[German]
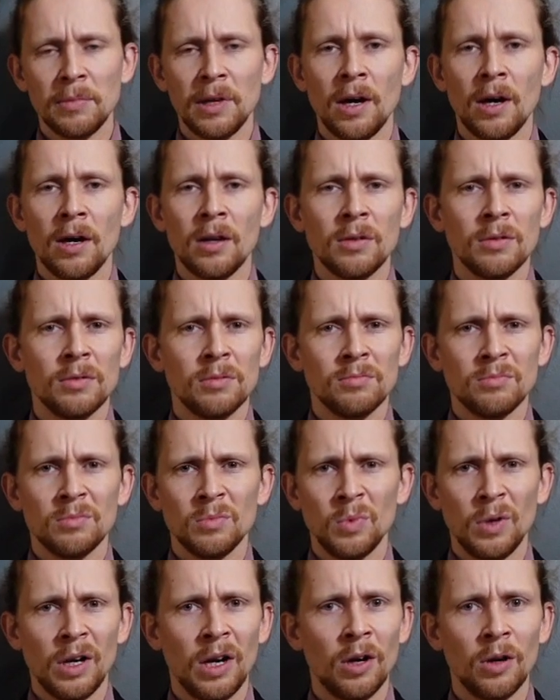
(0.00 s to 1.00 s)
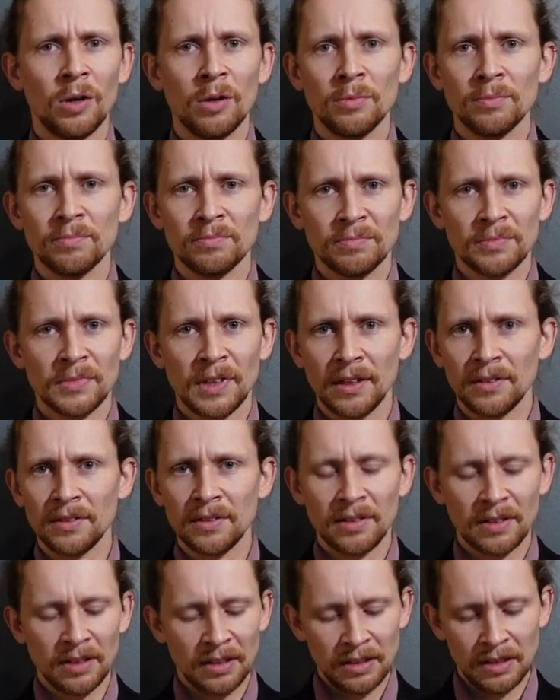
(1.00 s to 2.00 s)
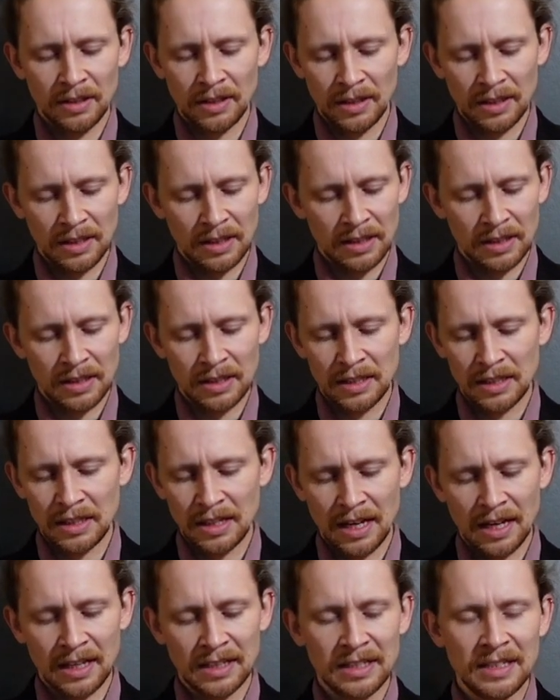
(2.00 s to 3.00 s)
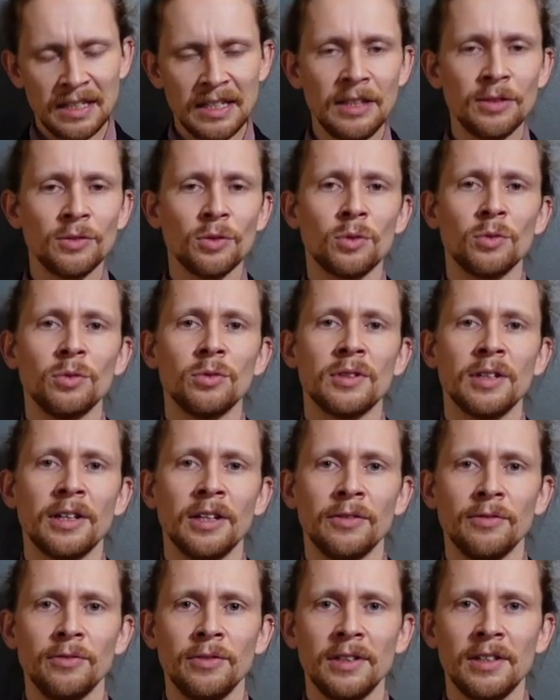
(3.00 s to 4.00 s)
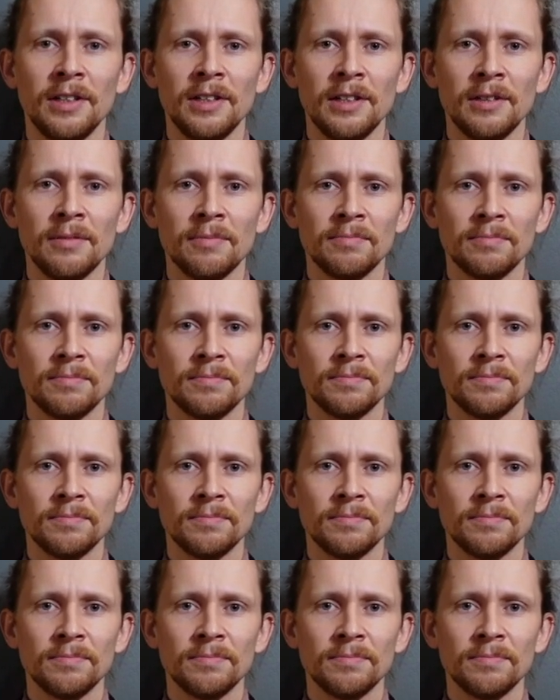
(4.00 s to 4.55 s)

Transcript: mir, wow, das kriege ich ja nie so gut hin wie die.